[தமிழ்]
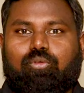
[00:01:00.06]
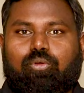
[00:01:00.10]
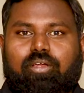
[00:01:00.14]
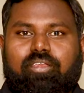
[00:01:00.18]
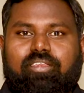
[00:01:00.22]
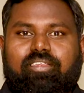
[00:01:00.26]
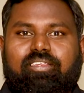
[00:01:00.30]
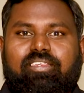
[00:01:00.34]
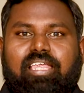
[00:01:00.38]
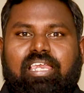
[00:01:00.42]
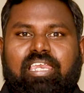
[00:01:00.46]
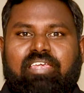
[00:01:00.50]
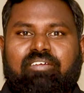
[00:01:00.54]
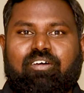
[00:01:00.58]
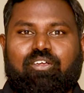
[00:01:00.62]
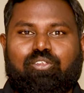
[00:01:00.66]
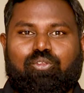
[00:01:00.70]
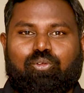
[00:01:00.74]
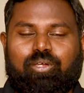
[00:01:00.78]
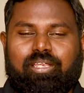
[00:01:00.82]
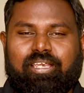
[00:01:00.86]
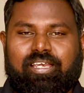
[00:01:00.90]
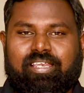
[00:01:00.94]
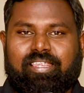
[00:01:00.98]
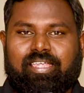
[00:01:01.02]
நான் சொன்னது தெளிவாக
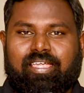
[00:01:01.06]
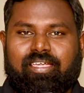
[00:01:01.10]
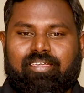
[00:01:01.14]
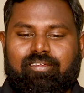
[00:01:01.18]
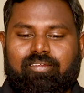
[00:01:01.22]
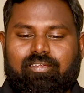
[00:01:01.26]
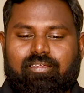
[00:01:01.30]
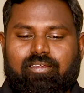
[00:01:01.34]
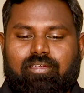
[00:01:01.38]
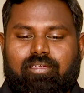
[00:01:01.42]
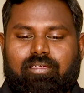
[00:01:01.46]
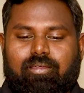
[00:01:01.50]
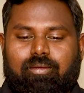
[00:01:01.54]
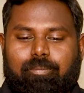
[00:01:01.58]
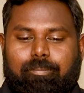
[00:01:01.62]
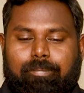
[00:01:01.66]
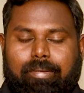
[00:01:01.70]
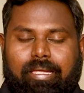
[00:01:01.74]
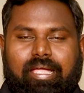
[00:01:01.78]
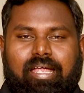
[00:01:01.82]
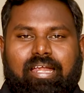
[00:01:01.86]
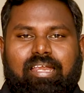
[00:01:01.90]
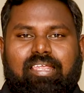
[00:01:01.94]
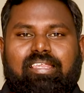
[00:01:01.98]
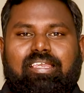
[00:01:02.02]
சொல்லியிருந்தேன்
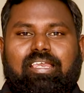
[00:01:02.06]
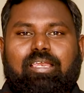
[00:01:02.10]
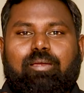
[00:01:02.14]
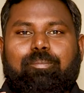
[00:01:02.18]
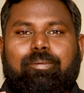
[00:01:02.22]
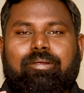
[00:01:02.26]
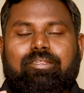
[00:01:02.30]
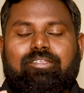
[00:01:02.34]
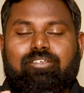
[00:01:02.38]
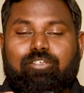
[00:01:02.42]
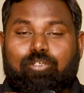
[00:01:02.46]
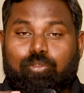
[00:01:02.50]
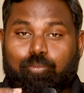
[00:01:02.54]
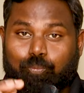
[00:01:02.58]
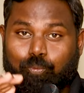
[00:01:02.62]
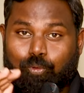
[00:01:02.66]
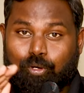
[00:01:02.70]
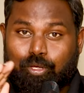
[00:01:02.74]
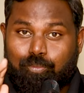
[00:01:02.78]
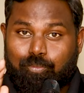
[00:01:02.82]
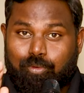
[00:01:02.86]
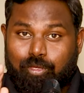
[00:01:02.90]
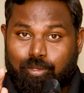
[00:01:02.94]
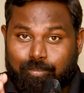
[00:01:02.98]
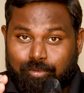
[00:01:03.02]
மெக்கானிக்கல் படிச்சுட்டு
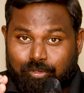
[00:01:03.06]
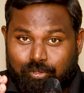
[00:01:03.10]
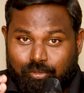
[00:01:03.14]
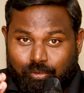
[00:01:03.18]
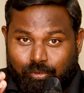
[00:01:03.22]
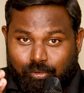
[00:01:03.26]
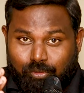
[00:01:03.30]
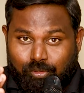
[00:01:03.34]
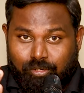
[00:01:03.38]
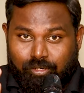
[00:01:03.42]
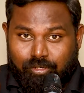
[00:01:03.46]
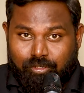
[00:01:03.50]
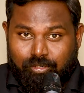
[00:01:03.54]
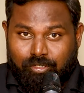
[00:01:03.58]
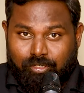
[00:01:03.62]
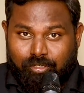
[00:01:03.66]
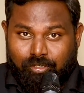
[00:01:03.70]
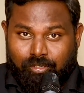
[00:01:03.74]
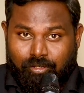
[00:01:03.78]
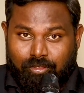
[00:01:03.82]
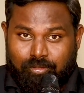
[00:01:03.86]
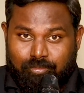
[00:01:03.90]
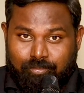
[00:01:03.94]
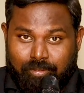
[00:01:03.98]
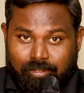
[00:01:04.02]
போய் போய் மிஷின்
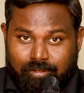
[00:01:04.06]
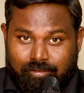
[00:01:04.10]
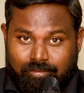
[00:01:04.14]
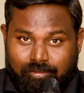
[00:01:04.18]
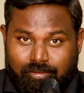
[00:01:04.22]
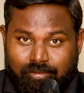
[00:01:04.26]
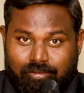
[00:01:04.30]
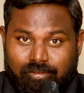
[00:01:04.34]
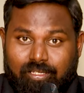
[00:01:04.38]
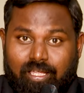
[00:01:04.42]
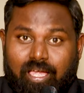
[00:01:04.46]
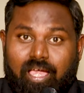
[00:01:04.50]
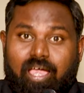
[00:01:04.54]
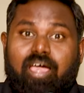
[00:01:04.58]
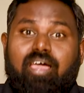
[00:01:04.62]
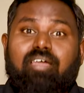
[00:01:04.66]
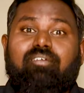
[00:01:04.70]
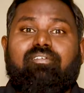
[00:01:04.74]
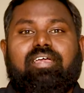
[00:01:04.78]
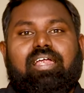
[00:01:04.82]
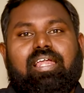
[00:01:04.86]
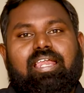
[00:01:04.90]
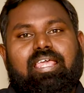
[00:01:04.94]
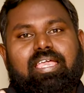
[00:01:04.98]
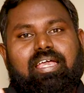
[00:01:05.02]
ஓட்டுறது மட்டும்தான்
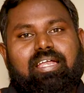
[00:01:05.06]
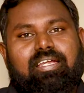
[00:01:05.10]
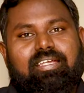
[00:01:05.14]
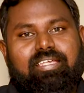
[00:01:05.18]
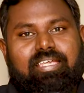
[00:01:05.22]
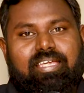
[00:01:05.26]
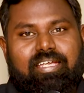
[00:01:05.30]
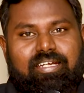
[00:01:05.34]
வேலையான்னு